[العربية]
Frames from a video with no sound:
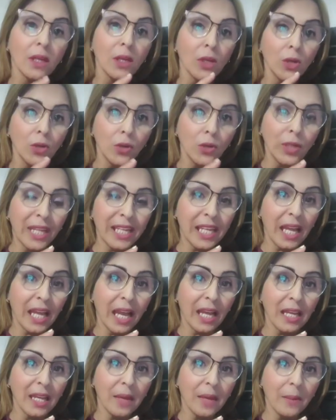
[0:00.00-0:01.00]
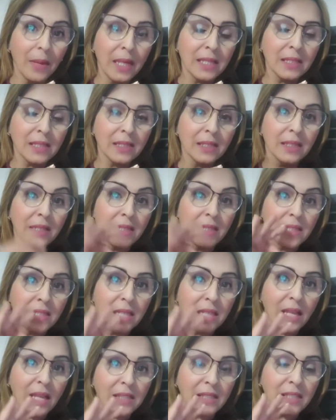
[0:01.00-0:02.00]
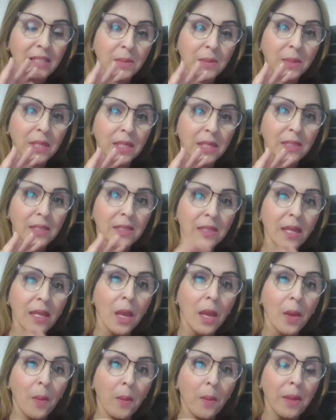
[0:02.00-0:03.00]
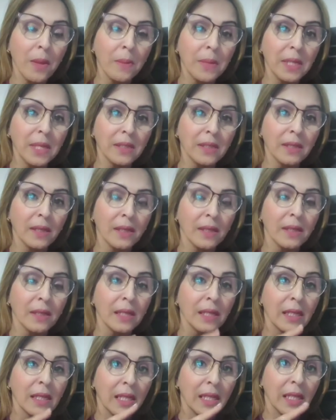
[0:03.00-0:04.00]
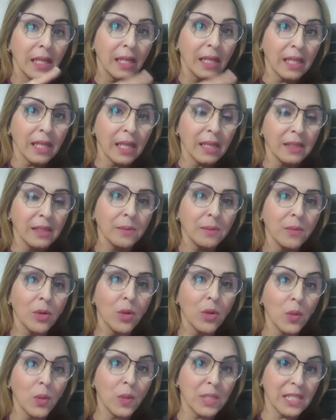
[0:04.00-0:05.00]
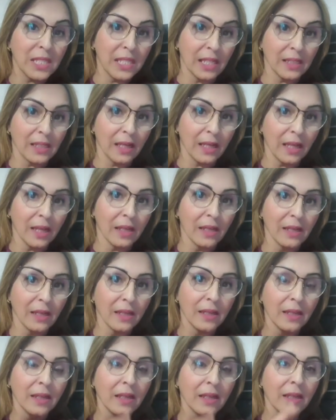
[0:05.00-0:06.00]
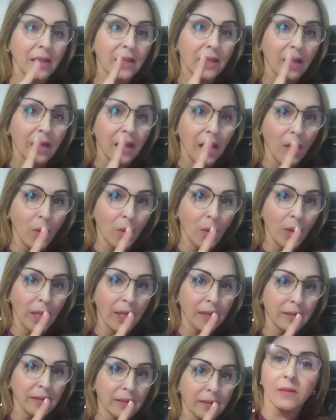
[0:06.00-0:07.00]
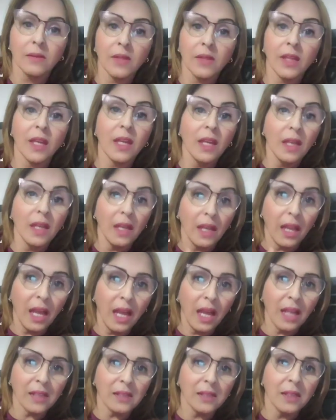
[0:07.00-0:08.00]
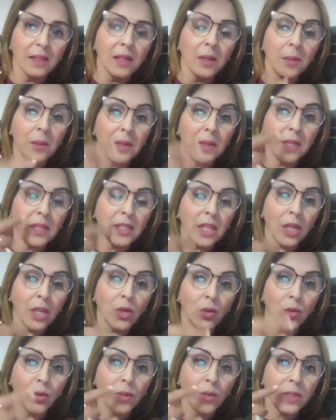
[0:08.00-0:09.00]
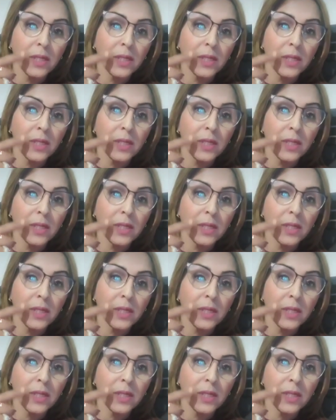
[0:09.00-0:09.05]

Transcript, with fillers: هناك علامات تساعدك تميز ما بين الكاذب والصادق أولا لاحظ مني كيكون